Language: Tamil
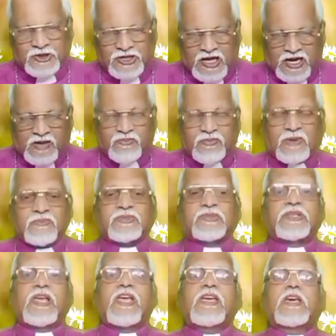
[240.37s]
தர்மம்
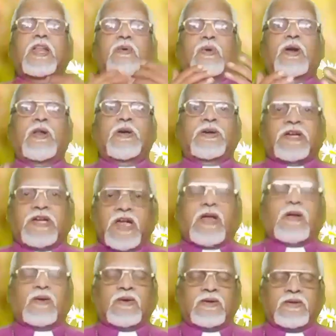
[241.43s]
செய்கிறவர்களுக்கு
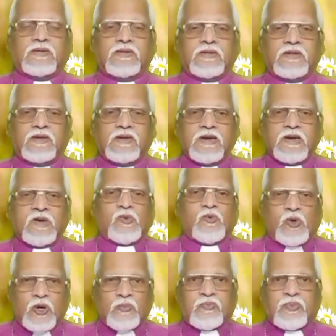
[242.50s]

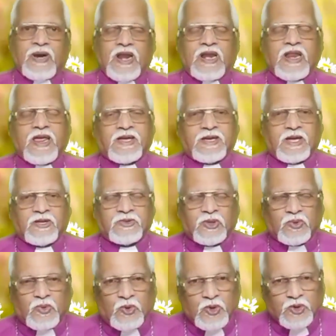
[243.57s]
ஒரு பலனை
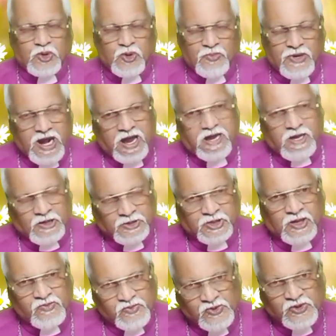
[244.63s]
கத்தர் கொடுக்கும்படி
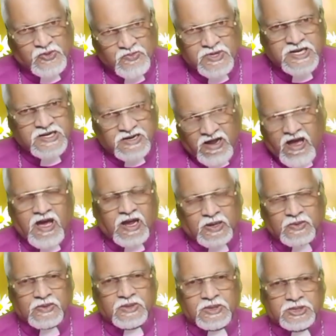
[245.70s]
கத்தர்
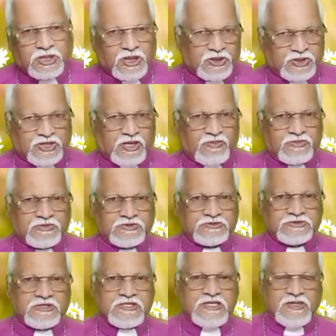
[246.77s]
விரும்புகிறார் சோத்திரம்
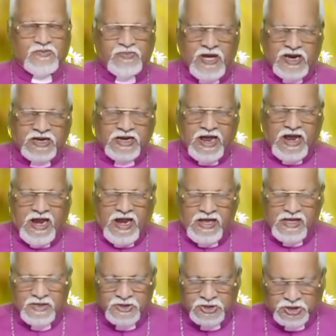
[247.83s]
பாருங்க
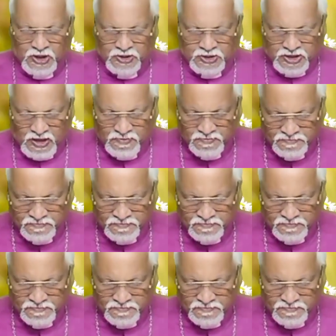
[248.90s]
சோத்திரம்